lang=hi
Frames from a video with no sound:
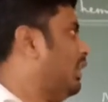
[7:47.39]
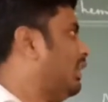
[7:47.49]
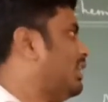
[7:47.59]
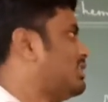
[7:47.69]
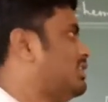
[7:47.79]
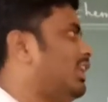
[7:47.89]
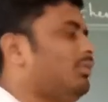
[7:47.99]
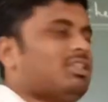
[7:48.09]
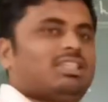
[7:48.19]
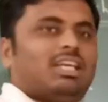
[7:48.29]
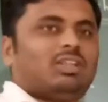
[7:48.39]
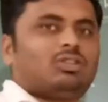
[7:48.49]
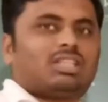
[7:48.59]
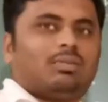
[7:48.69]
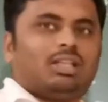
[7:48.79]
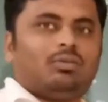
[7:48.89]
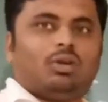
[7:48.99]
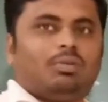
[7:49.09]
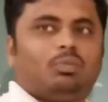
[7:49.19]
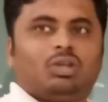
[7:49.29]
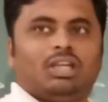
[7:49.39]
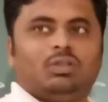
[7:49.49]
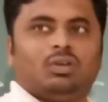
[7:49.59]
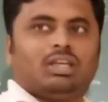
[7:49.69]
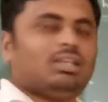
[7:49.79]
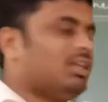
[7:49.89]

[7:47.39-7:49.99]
अगर सीएल बस है तो इसका मतलब वो अभी पूरा नहीं हुआ है